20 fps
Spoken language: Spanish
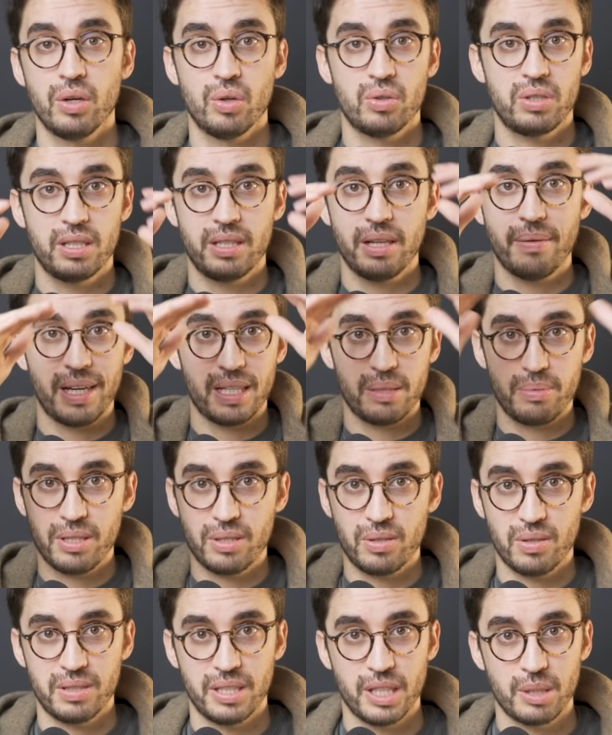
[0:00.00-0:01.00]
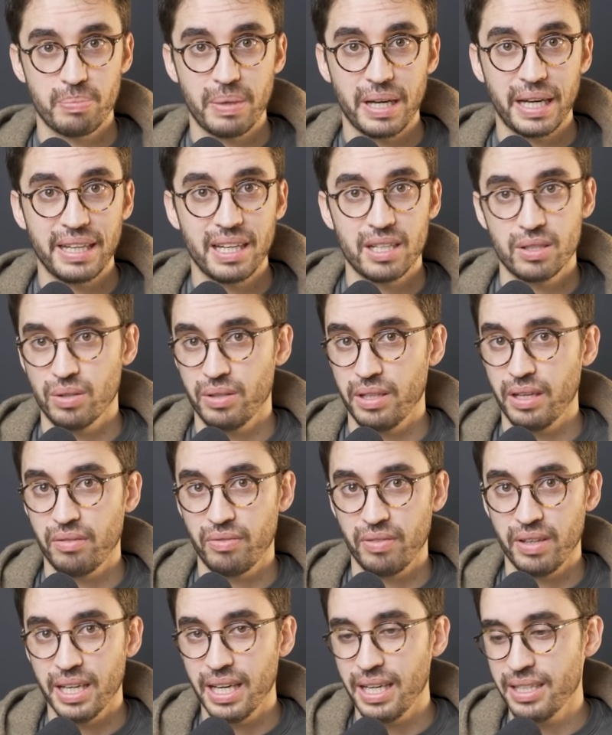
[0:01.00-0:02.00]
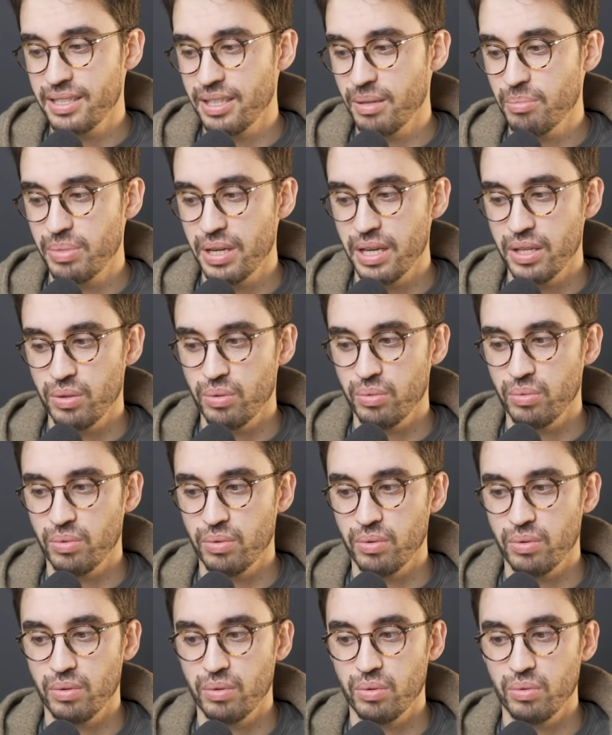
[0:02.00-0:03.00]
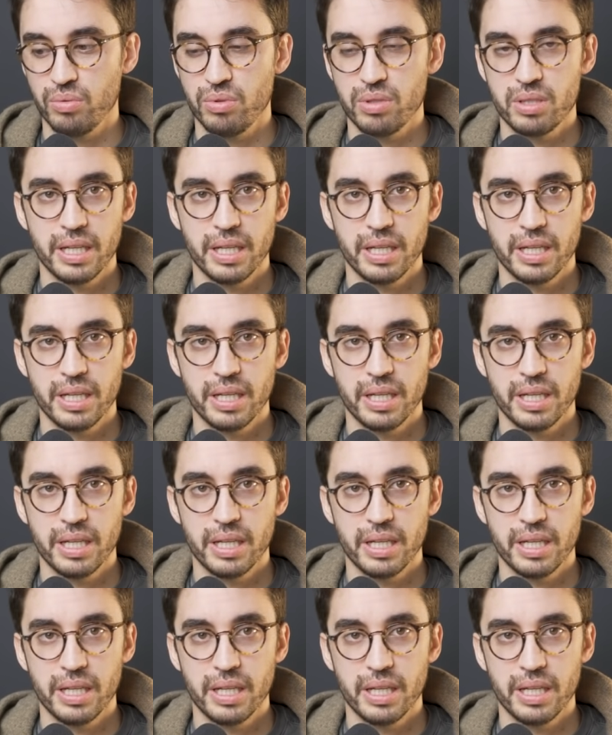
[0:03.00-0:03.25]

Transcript: No sé si habrás visto estas páginas donde al final siempre hay un,